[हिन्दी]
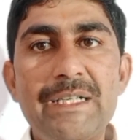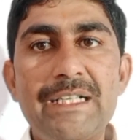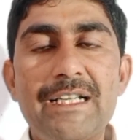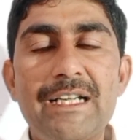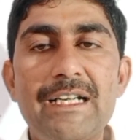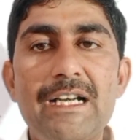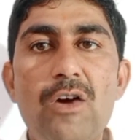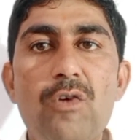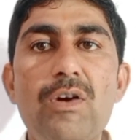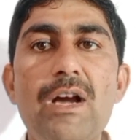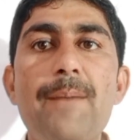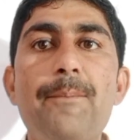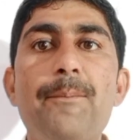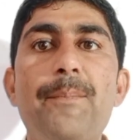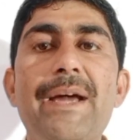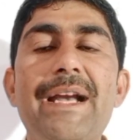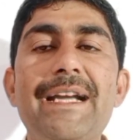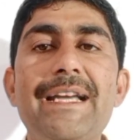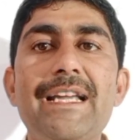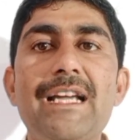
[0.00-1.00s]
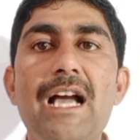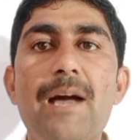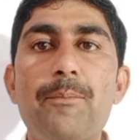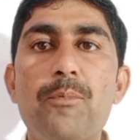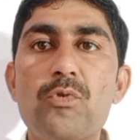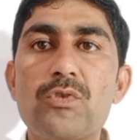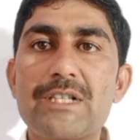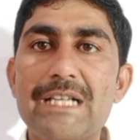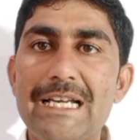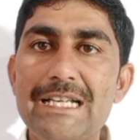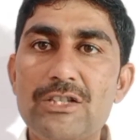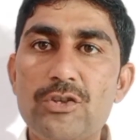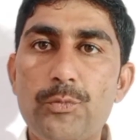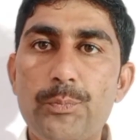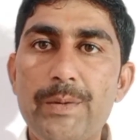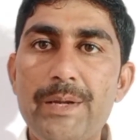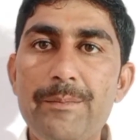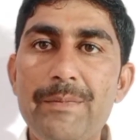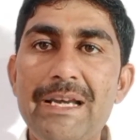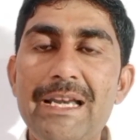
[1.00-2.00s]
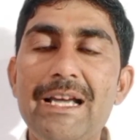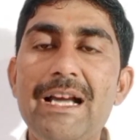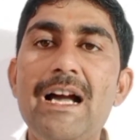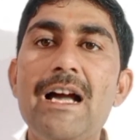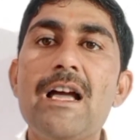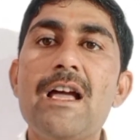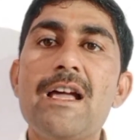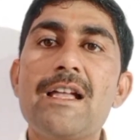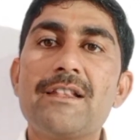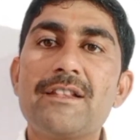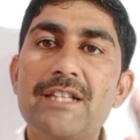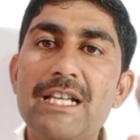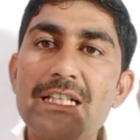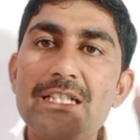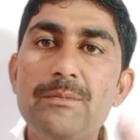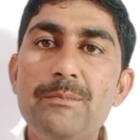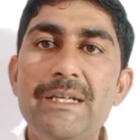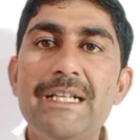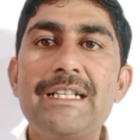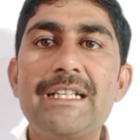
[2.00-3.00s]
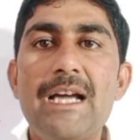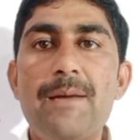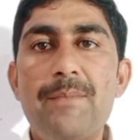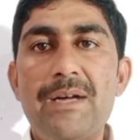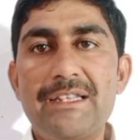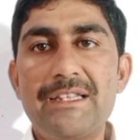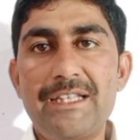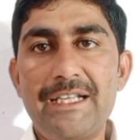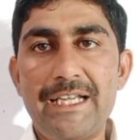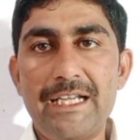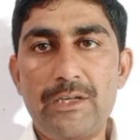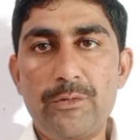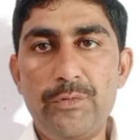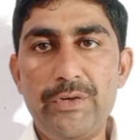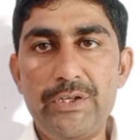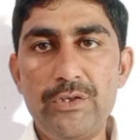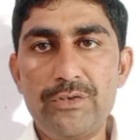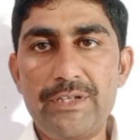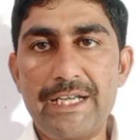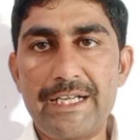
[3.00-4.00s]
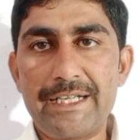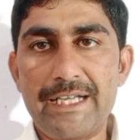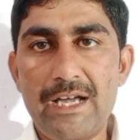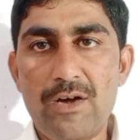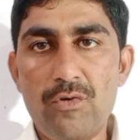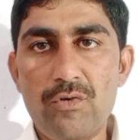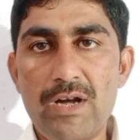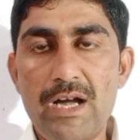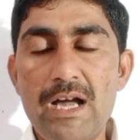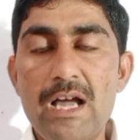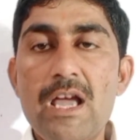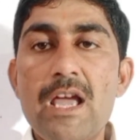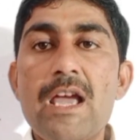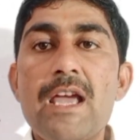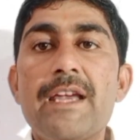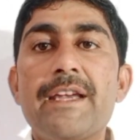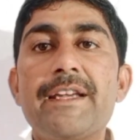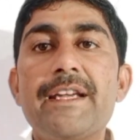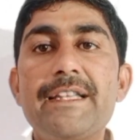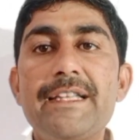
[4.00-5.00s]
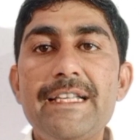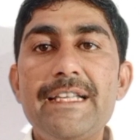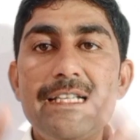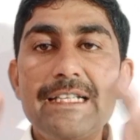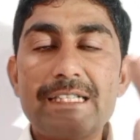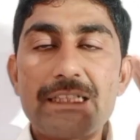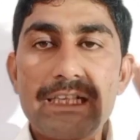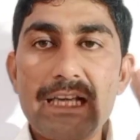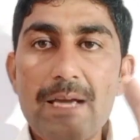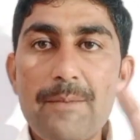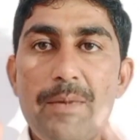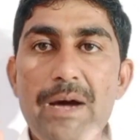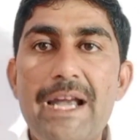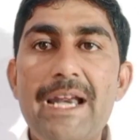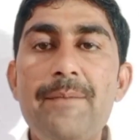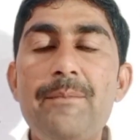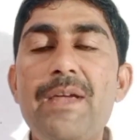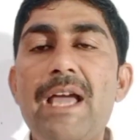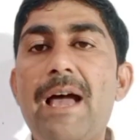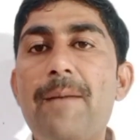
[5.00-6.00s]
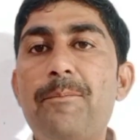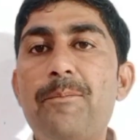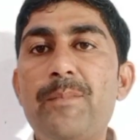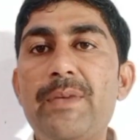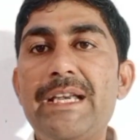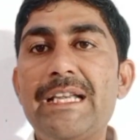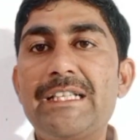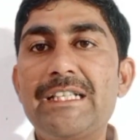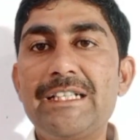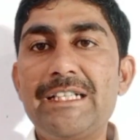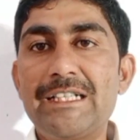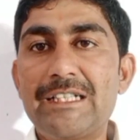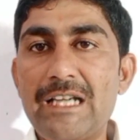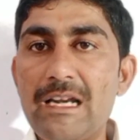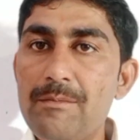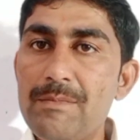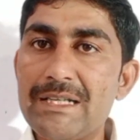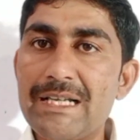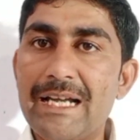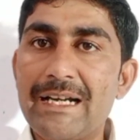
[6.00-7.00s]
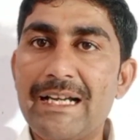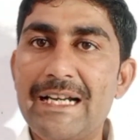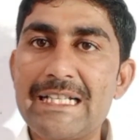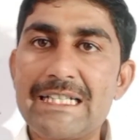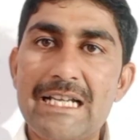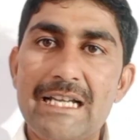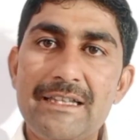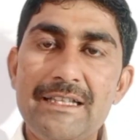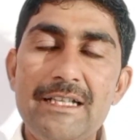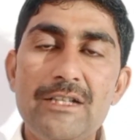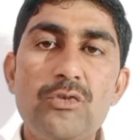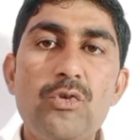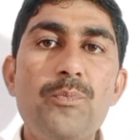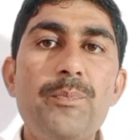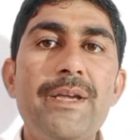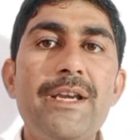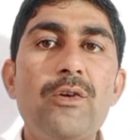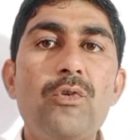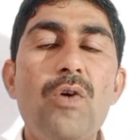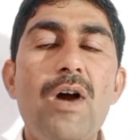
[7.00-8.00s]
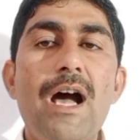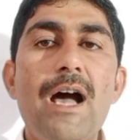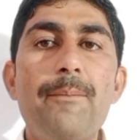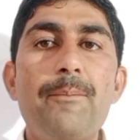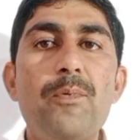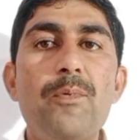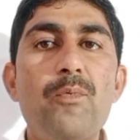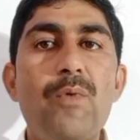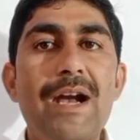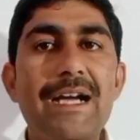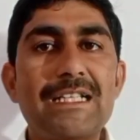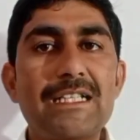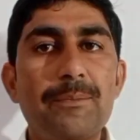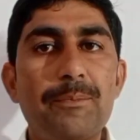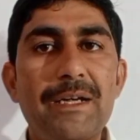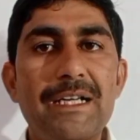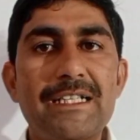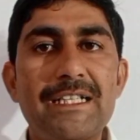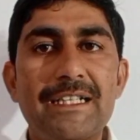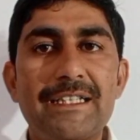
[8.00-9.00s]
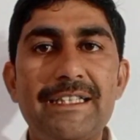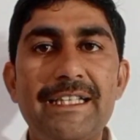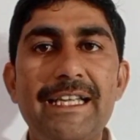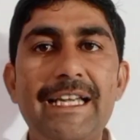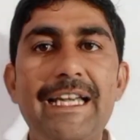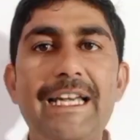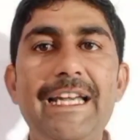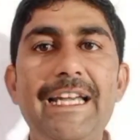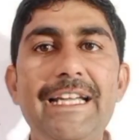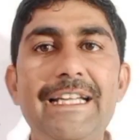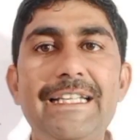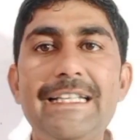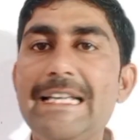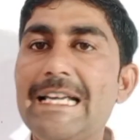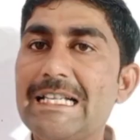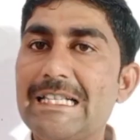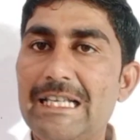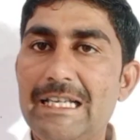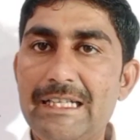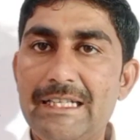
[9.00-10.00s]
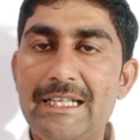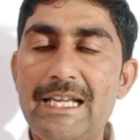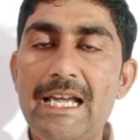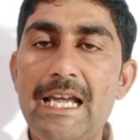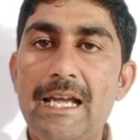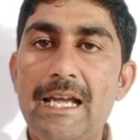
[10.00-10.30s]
करना होगा पर डे का आपको चालीस रुपये मिलेगा दस मिनट का मात्र एक वीडियो देखना होगा यदि इसके बारे में आप मेरे से डिटेल में जानकारी चाहते हैं तो मेरे को आप व्हाट्सअप कर सकते हैं ए लिख के